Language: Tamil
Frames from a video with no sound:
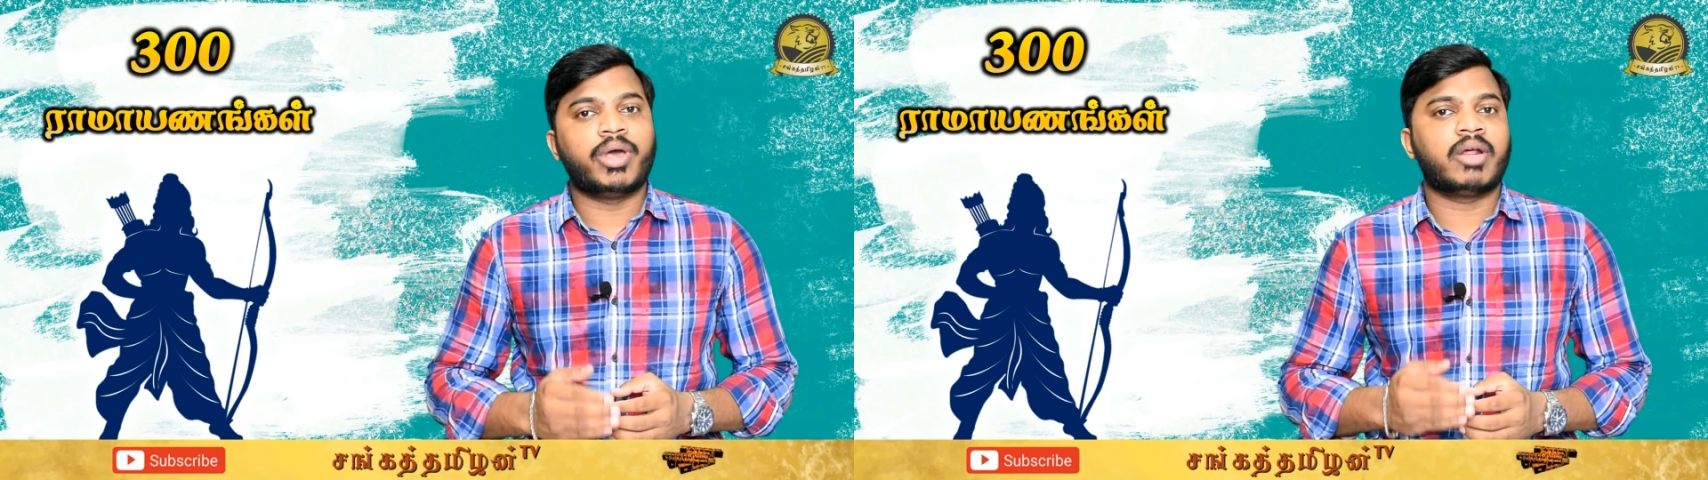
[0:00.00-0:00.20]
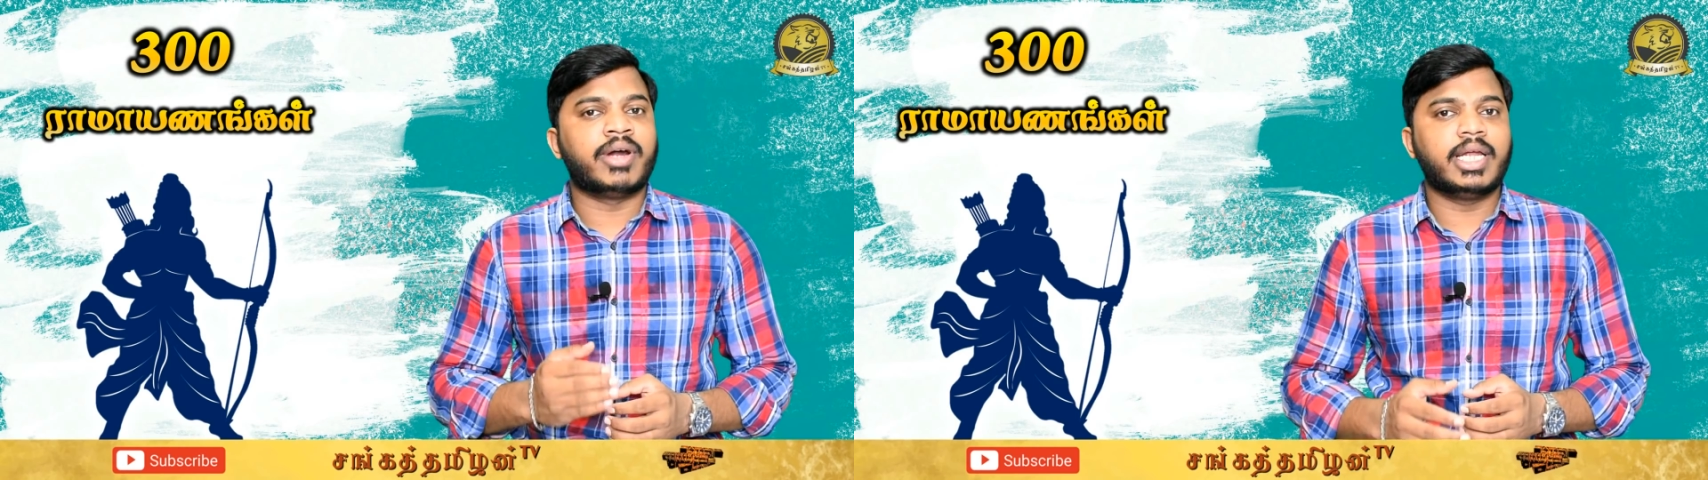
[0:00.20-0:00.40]

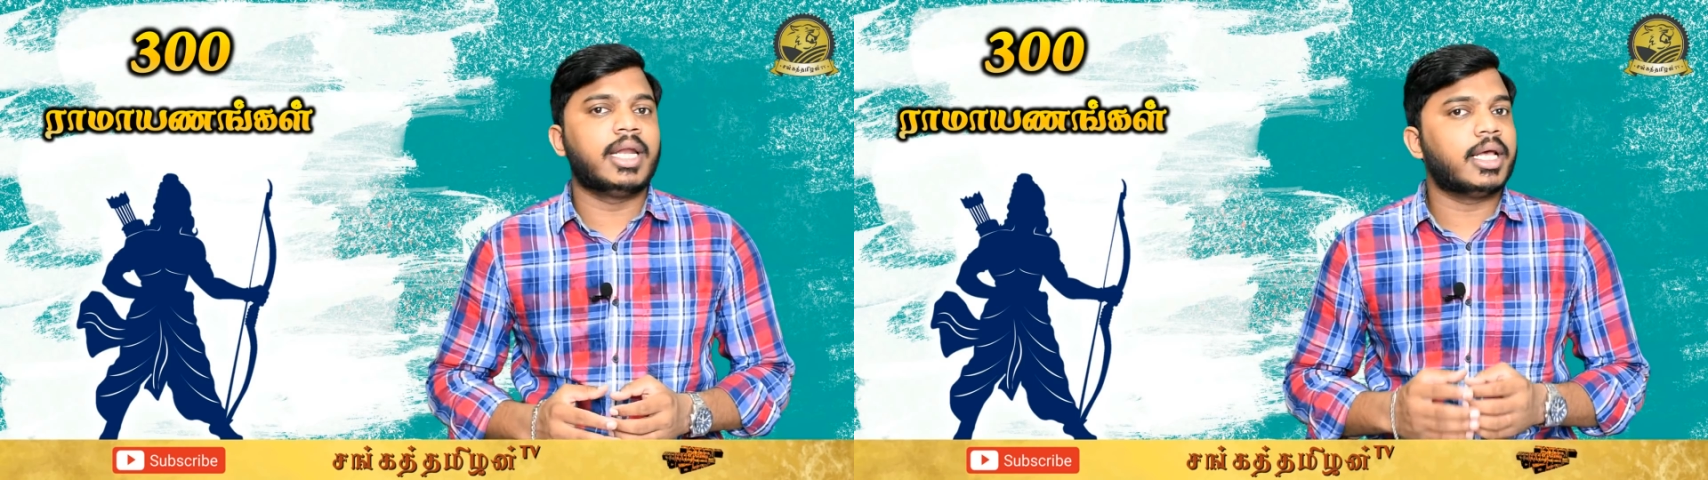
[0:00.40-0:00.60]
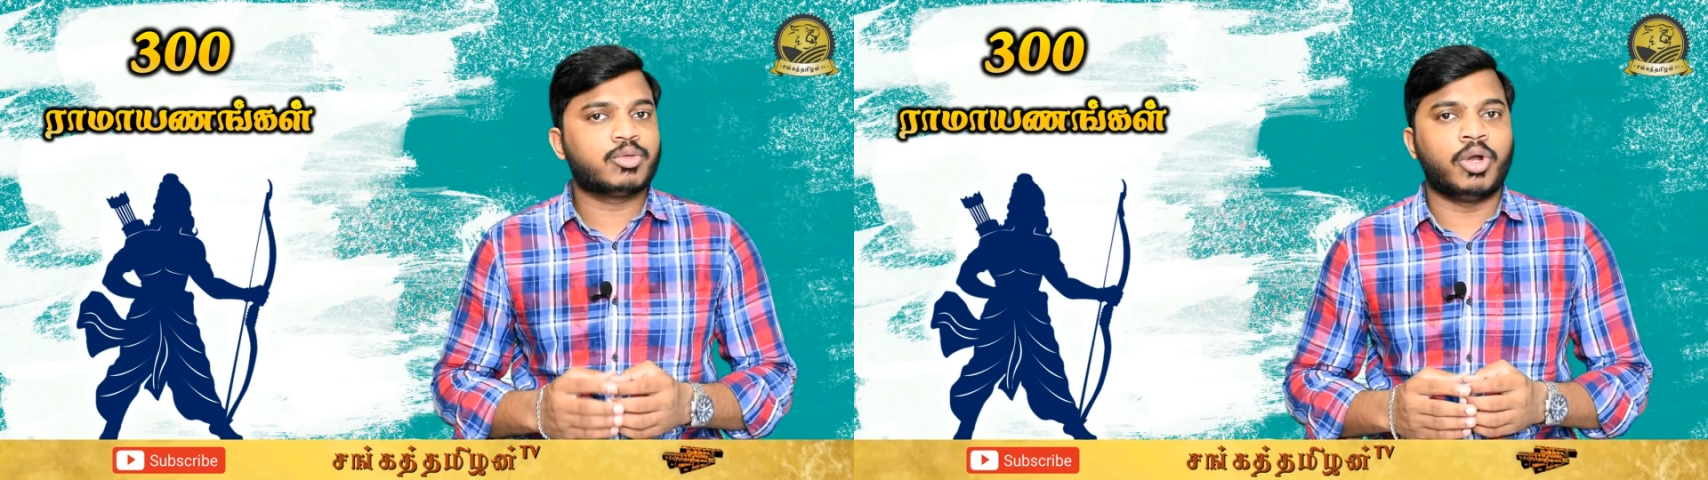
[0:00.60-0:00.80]
வேறு வழி
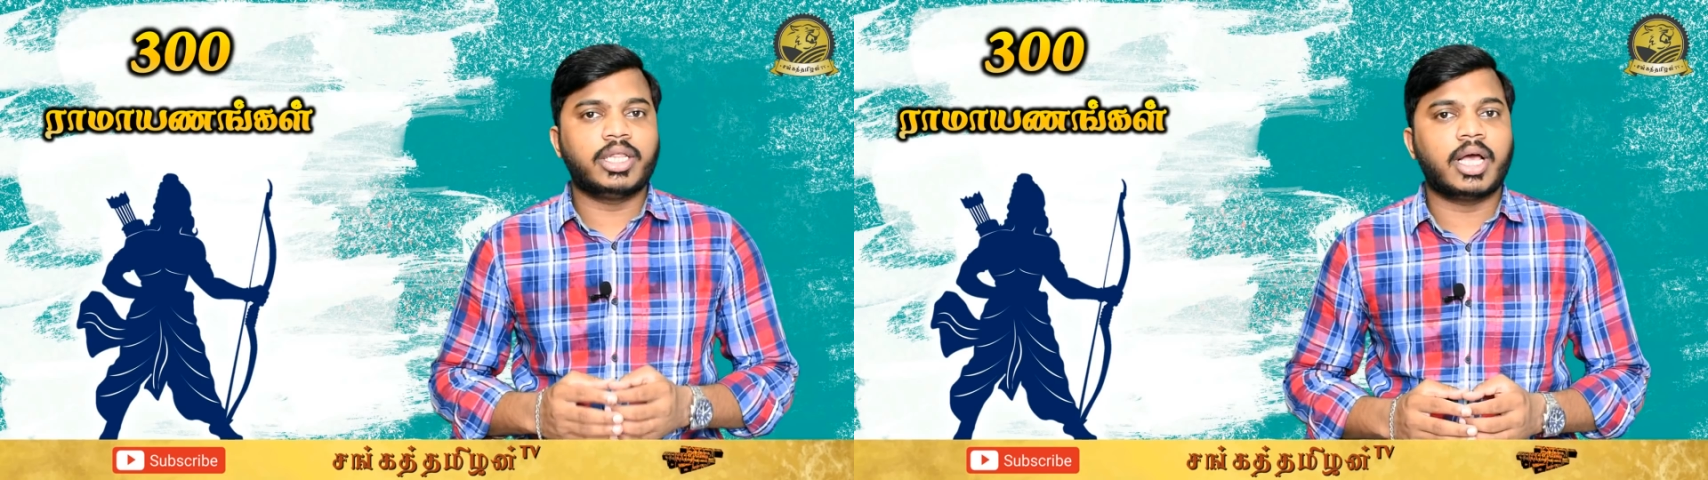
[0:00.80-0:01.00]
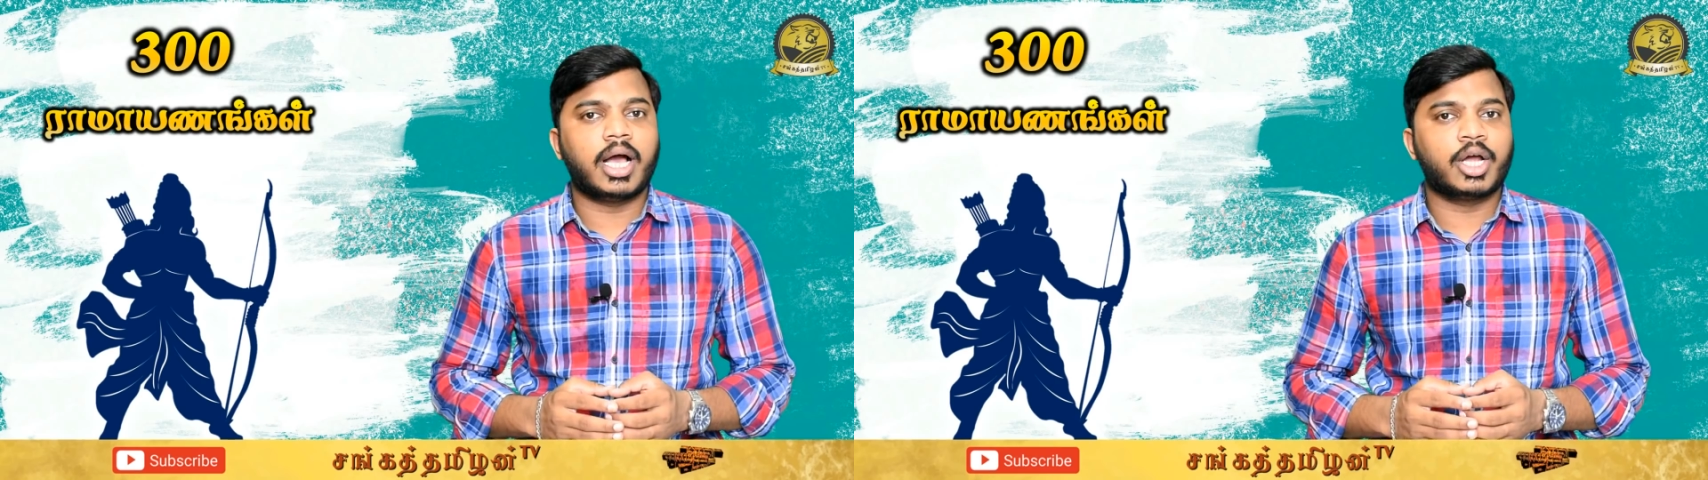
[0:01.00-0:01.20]
இல்ல
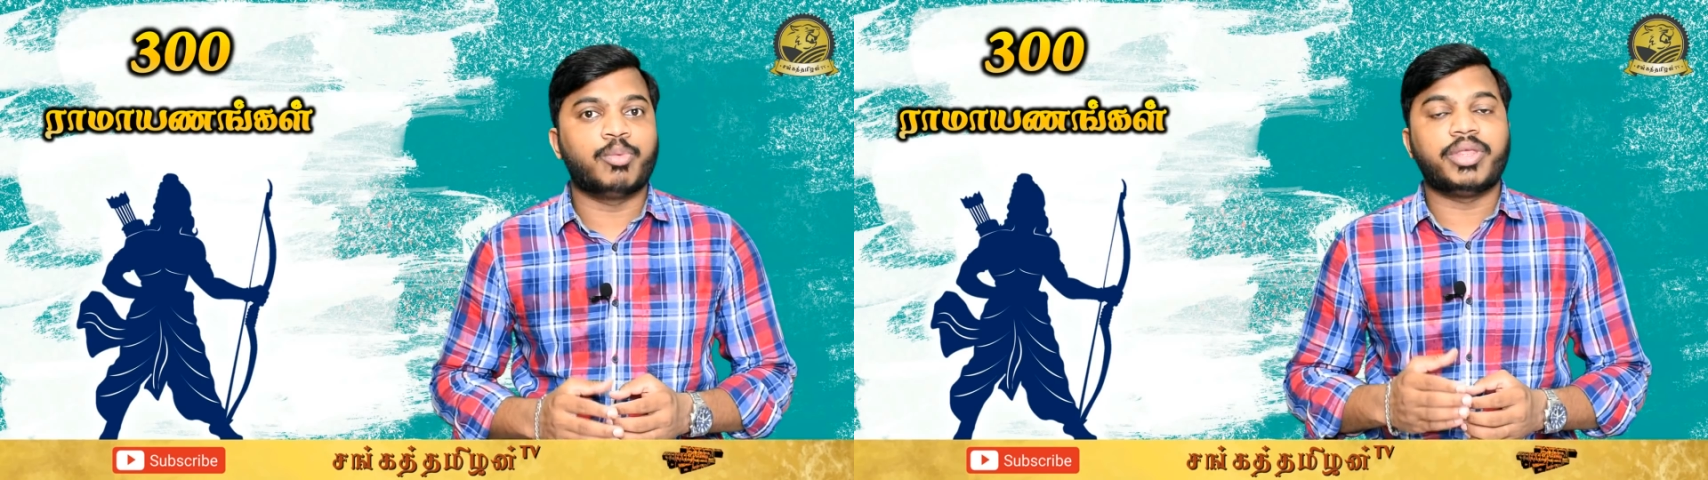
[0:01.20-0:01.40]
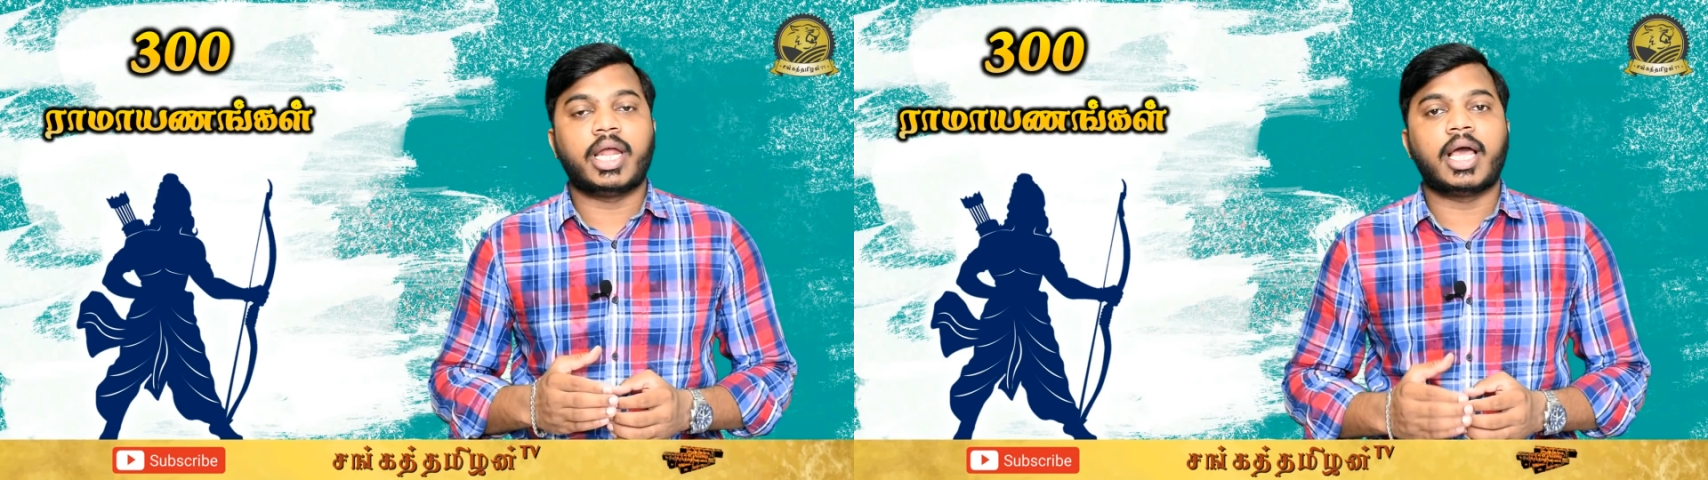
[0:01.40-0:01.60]
சொல்லித்தான் ஆகணும்
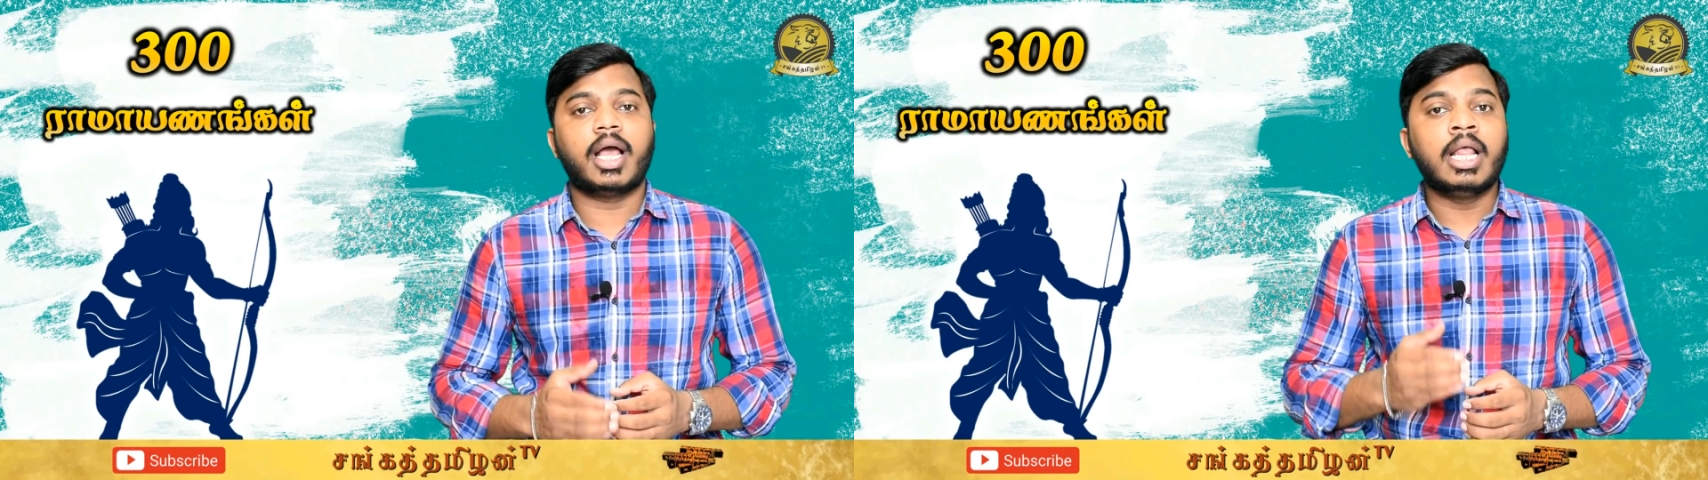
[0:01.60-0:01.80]
ஏன்னா